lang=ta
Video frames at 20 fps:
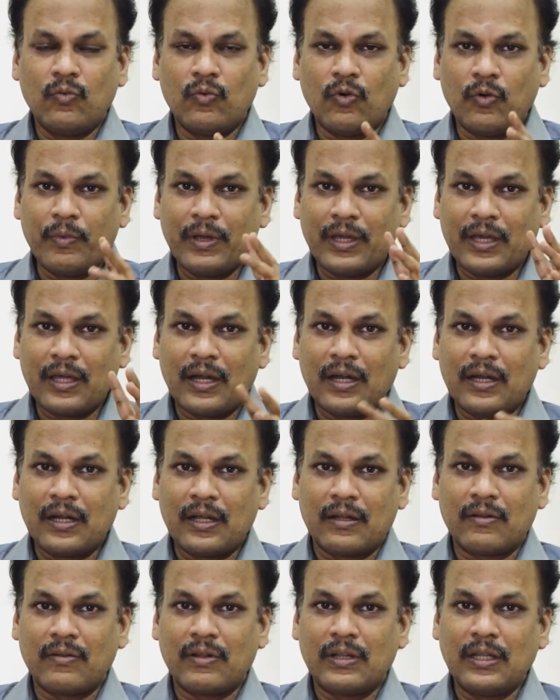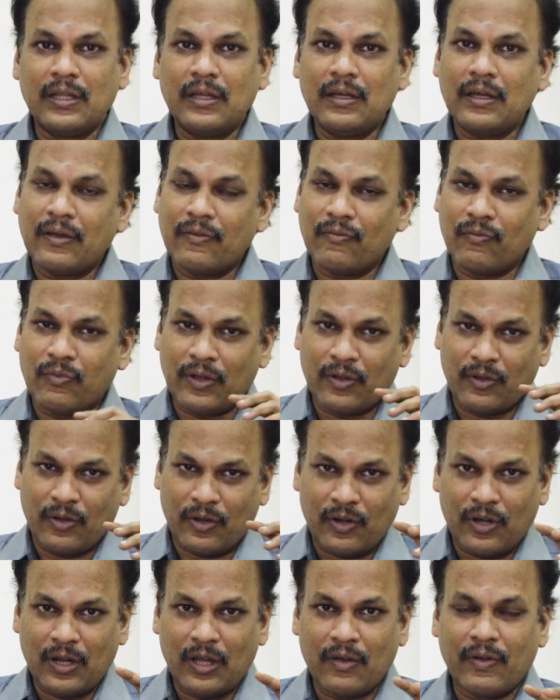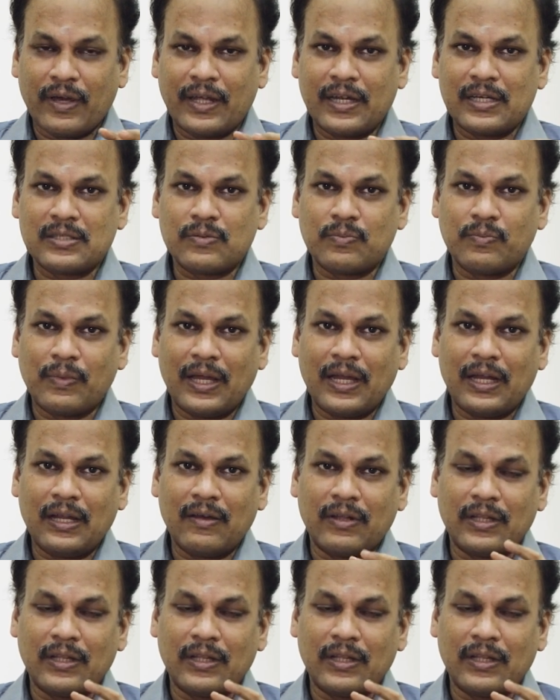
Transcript: ஒமிக்ரான்கிறது வந்து கொரோனா வைரஸ் மேலே